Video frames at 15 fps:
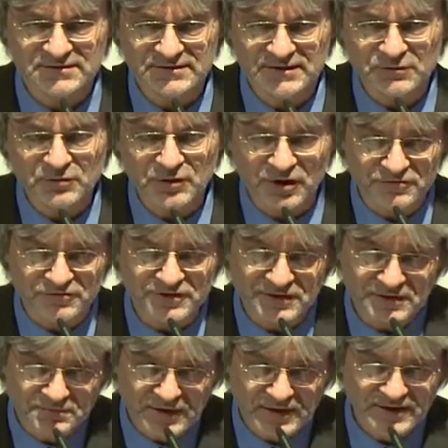e,
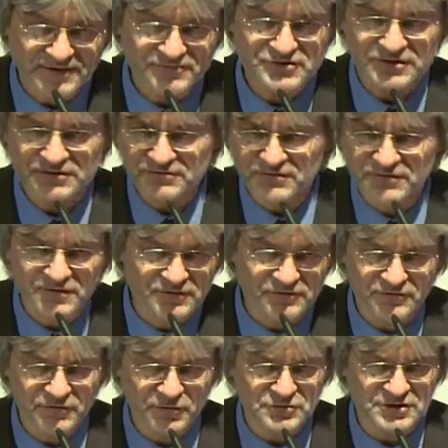naukowej i badawczej
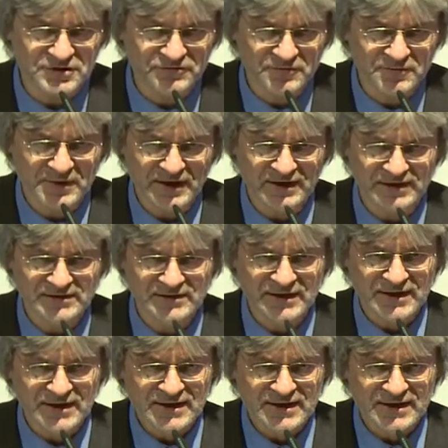w różnych wymiarach.